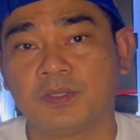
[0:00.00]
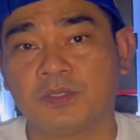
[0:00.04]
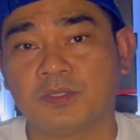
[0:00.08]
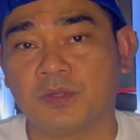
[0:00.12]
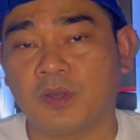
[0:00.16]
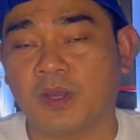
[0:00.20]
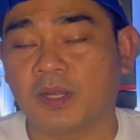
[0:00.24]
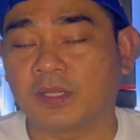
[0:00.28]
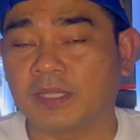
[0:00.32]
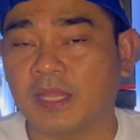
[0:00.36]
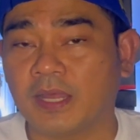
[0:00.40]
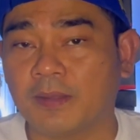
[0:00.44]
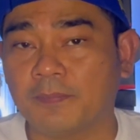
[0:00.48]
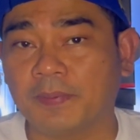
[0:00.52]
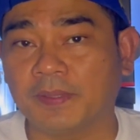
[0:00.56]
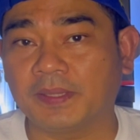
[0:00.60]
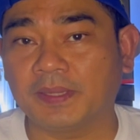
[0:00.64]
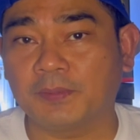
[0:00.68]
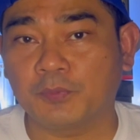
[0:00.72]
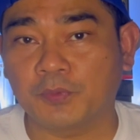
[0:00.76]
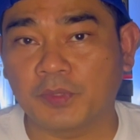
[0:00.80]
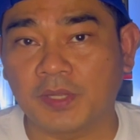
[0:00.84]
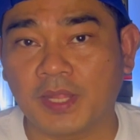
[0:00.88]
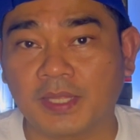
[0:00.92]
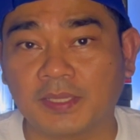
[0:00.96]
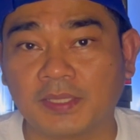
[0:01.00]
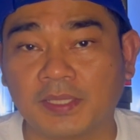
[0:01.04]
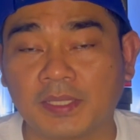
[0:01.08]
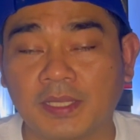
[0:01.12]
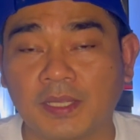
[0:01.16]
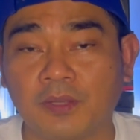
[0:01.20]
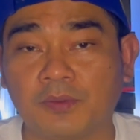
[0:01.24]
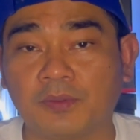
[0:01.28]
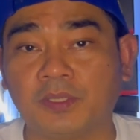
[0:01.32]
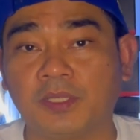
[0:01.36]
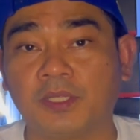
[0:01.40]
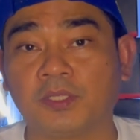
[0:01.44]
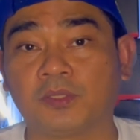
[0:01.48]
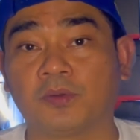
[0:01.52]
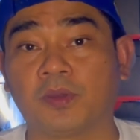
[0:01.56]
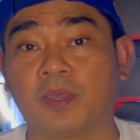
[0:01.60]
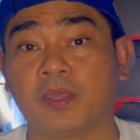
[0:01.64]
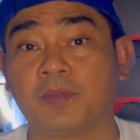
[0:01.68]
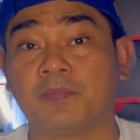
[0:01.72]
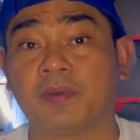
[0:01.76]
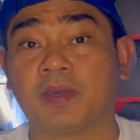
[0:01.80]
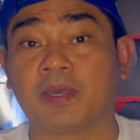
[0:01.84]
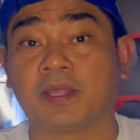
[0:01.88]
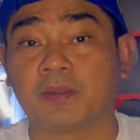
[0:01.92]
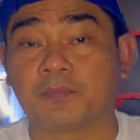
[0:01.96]
So, ang dapat po natin gawin dito
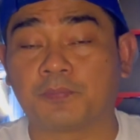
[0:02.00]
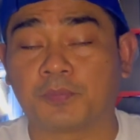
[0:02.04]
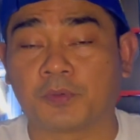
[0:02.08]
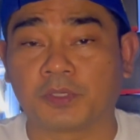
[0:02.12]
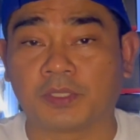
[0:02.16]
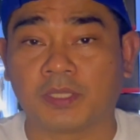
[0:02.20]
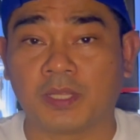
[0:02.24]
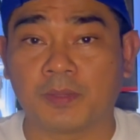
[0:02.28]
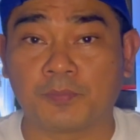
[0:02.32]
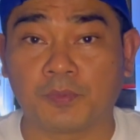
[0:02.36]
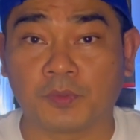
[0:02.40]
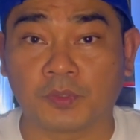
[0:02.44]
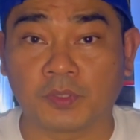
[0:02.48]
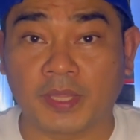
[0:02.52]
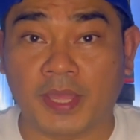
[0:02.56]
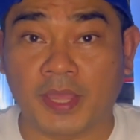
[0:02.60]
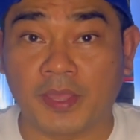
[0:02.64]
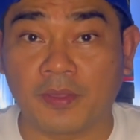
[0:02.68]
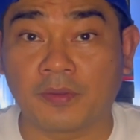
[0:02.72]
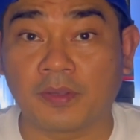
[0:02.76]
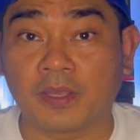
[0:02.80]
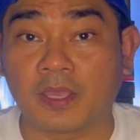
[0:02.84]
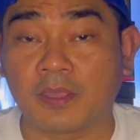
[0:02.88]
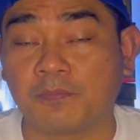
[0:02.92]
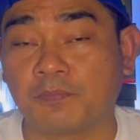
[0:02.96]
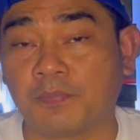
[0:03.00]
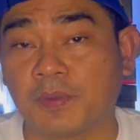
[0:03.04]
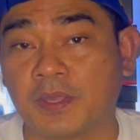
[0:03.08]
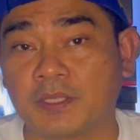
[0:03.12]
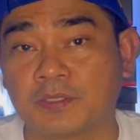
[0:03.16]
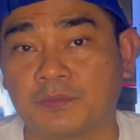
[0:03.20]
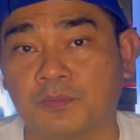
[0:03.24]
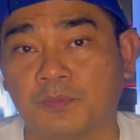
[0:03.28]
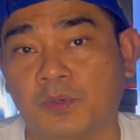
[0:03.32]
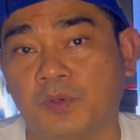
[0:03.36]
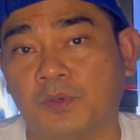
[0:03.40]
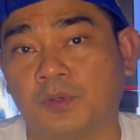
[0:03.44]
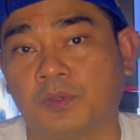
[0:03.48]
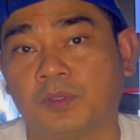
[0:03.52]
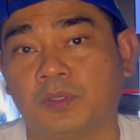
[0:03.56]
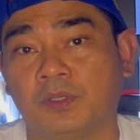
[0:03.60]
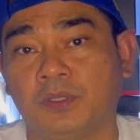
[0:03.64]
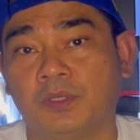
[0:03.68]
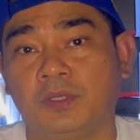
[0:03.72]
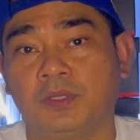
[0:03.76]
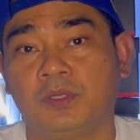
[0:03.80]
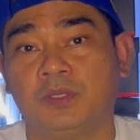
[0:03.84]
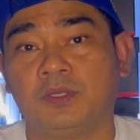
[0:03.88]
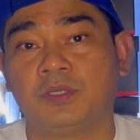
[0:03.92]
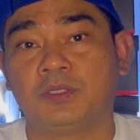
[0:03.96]
ay mag-report na po tayo kay Facebook.
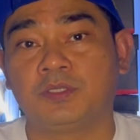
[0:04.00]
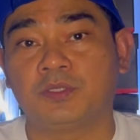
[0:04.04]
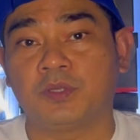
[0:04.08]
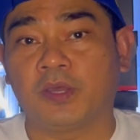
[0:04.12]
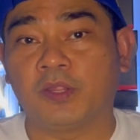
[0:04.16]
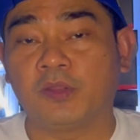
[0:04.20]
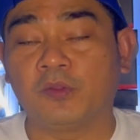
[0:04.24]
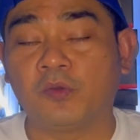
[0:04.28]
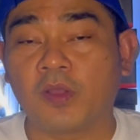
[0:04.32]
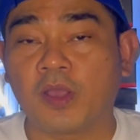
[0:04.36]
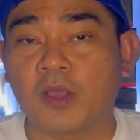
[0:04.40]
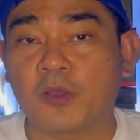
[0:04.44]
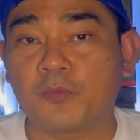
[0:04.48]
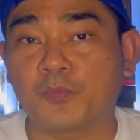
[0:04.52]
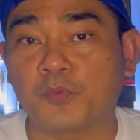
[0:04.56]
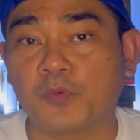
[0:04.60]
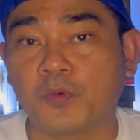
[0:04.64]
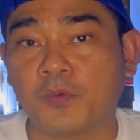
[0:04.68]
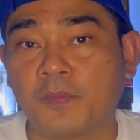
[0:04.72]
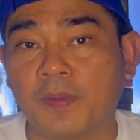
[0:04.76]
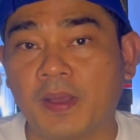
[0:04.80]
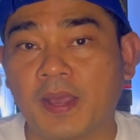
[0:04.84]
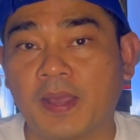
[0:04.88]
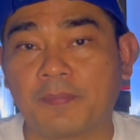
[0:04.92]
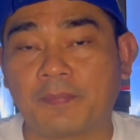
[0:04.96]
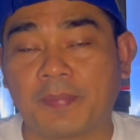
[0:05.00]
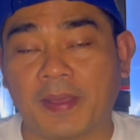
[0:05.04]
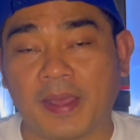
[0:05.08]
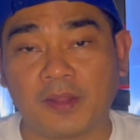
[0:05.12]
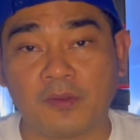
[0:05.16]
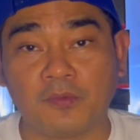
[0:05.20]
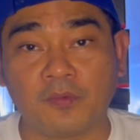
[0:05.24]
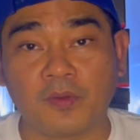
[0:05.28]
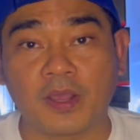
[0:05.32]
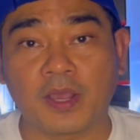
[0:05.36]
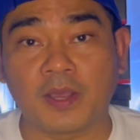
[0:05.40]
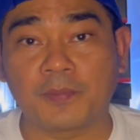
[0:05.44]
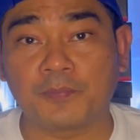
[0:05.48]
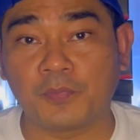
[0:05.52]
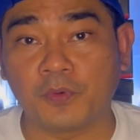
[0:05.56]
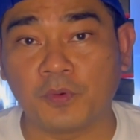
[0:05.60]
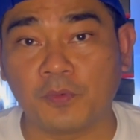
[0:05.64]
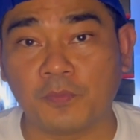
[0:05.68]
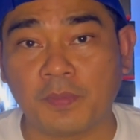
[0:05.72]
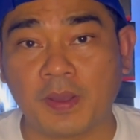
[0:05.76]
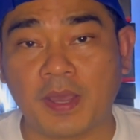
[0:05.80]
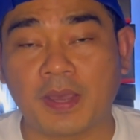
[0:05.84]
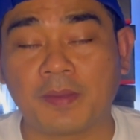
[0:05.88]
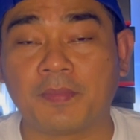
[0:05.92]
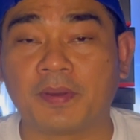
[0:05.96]
So, ano nga po ba? Paano nga
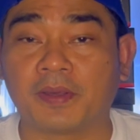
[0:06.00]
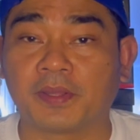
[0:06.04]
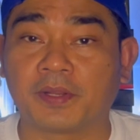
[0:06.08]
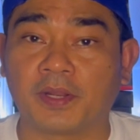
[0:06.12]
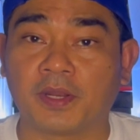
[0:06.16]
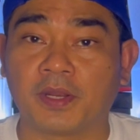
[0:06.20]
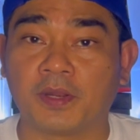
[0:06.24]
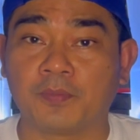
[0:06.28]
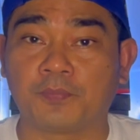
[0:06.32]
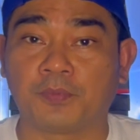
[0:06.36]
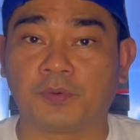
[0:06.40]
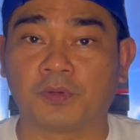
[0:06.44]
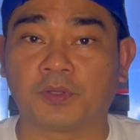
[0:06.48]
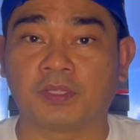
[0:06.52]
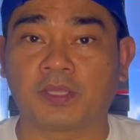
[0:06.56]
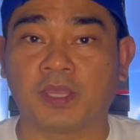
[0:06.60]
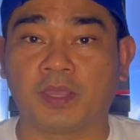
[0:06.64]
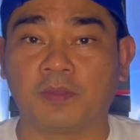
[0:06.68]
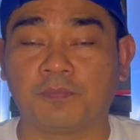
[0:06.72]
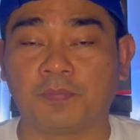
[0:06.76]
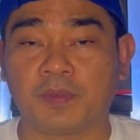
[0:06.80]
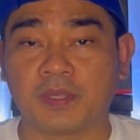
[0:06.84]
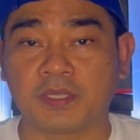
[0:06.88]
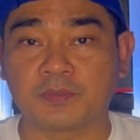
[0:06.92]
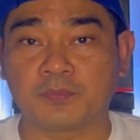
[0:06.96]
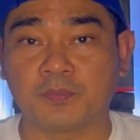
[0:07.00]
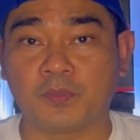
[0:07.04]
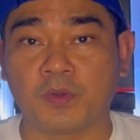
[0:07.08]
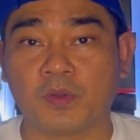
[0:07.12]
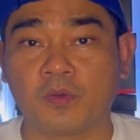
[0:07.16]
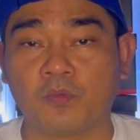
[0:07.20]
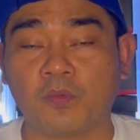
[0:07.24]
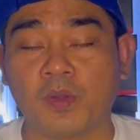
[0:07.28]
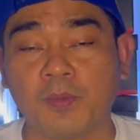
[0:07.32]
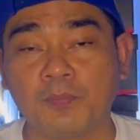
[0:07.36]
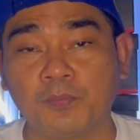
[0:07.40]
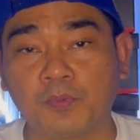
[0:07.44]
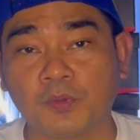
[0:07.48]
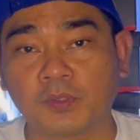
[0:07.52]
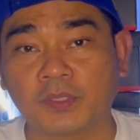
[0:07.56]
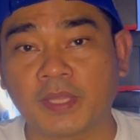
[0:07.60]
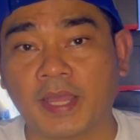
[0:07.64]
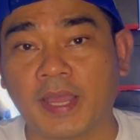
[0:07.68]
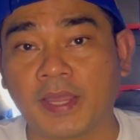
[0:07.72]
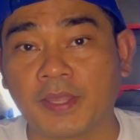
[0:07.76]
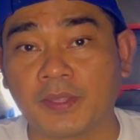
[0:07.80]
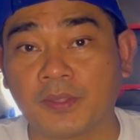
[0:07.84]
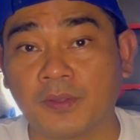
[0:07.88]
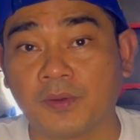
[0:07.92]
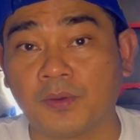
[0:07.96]
po ba magre-report kay Facebook? Huwag po
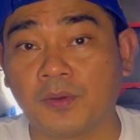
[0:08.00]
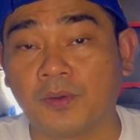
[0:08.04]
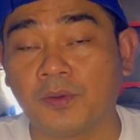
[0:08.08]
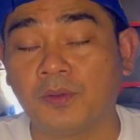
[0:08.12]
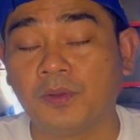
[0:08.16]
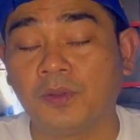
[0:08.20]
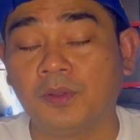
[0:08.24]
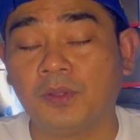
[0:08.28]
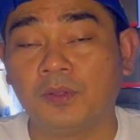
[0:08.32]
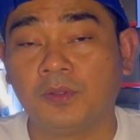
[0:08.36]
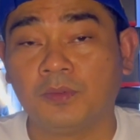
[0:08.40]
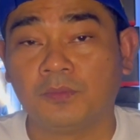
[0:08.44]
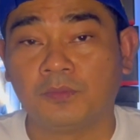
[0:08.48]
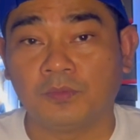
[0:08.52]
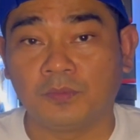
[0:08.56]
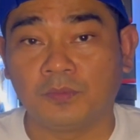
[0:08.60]
tayo